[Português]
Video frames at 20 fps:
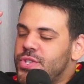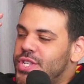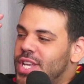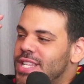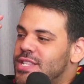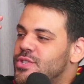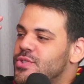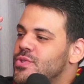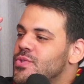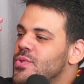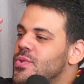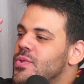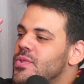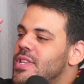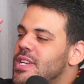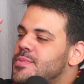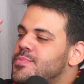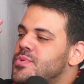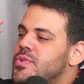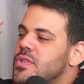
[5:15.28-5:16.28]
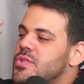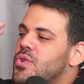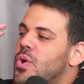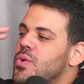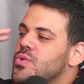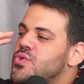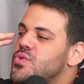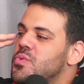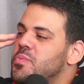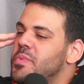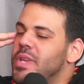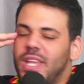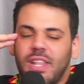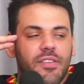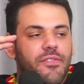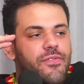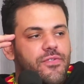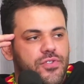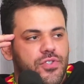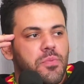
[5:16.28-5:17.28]
jeito hum. do, das pessoas
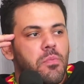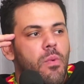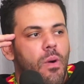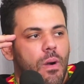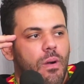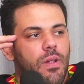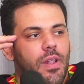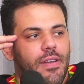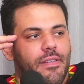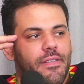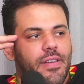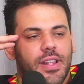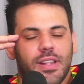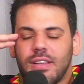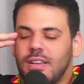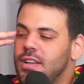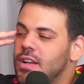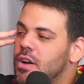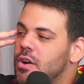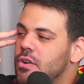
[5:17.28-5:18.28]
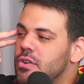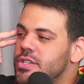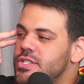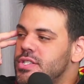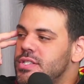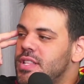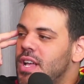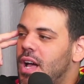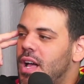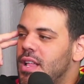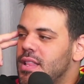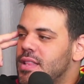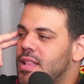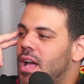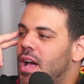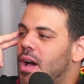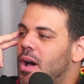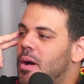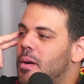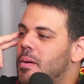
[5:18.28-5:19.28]
consumirem futebol, né, velho? Hoje tá,
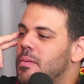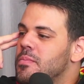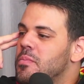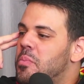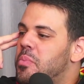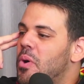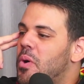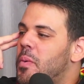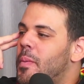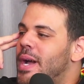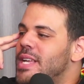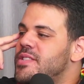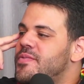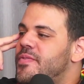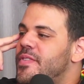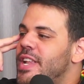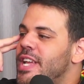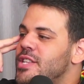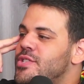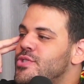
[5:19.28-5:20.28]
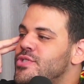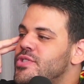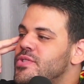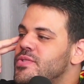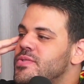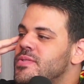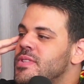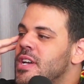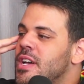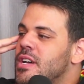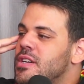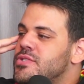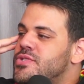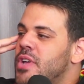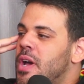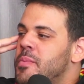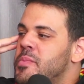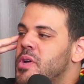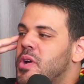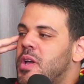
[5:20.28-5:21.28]
tá um pouco mais diferente. Hoje eu,
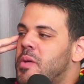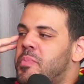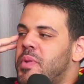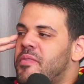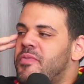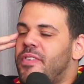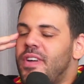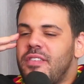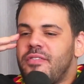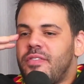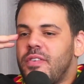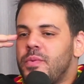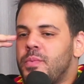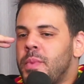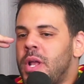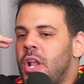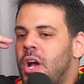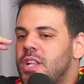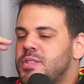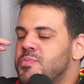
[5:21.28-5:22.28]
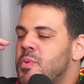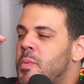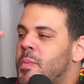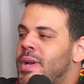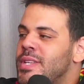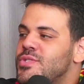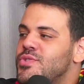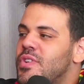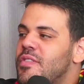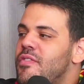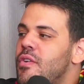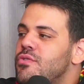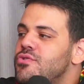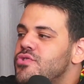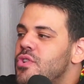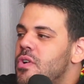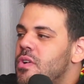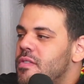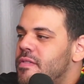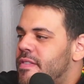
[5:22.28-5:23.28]
tenho um amigo que prefere ver melhores momentos do que ver o
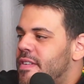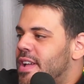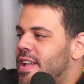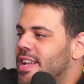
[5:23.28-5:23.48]
jogo, velho.